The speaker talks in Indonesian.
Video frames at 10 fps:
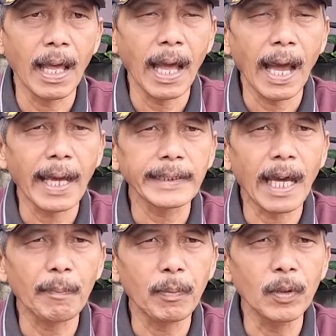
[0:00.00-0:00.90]

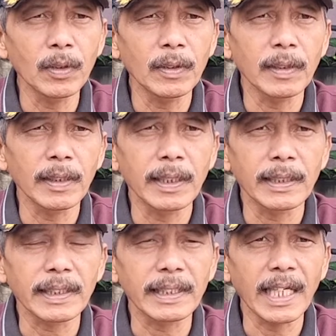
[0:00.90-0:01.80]
Adapun
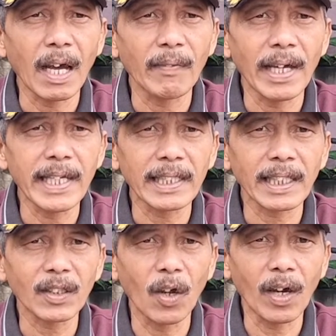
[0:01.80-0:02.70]
senyawa yang
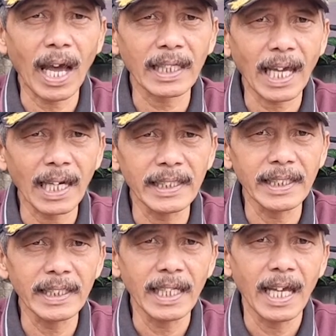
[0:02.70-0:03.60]
tergolong alkali
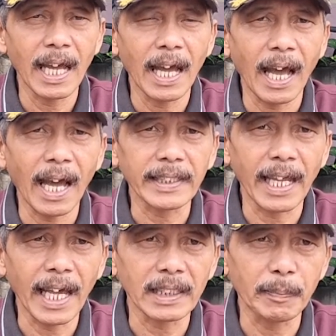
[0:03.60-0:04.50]

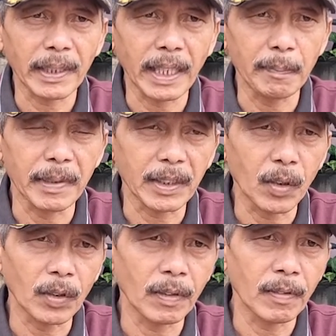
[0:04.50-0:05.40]
adalah sebagai berikut
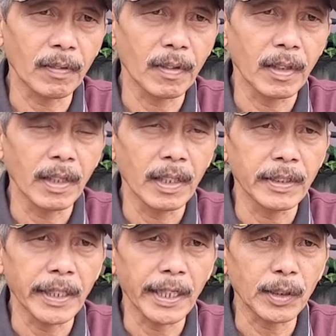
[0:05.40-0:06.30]

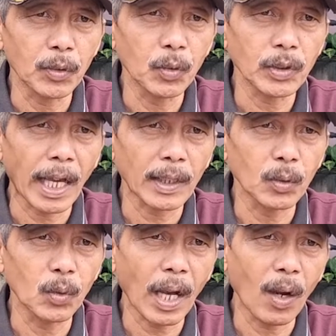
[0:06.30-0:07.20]
yaitu 1
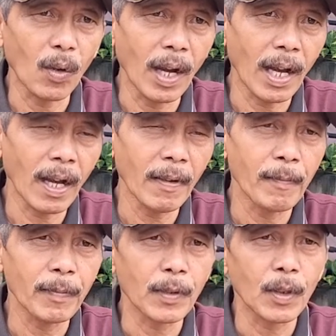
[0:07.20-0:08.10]
KOH,
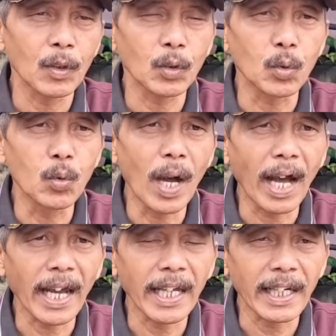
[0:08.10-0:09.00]

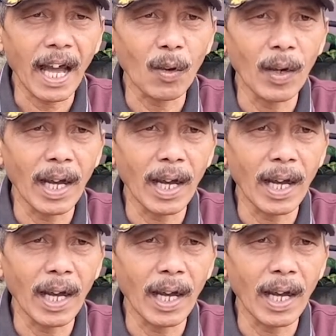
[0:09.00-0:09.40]
2 NaOH,